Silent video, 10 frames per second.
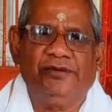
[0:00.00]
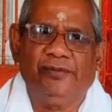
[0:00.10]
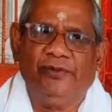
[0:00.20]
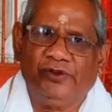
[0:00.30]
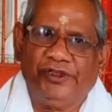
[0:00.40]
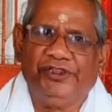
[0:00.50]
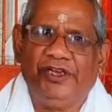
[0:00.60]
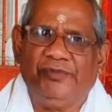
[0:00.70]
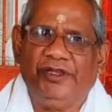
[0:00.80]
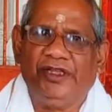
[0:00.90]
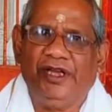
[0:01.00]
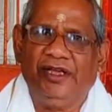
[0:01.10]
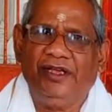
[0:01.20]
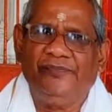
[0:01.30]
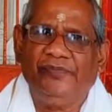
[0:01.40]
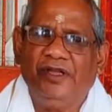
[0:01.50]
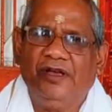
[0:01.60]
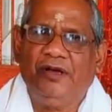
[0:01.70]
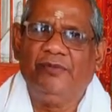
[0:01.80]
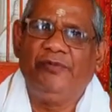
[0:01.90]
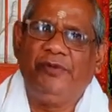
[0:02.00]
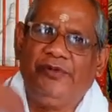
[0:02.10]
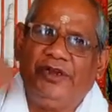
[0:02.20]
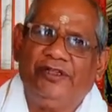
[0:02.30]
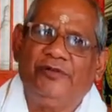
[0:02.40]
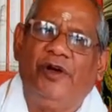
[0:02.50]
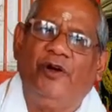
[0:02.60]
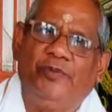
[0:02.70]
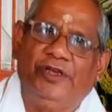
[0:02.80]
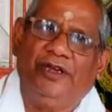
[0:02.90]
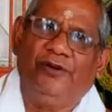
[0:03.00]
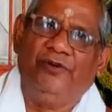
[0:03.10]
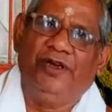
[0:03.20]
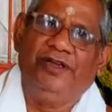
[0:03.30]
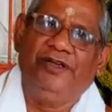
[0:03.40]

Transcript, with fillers: समय बहुत अच्छा बीता है अब हमें विरक्त भाव पैदा हुआ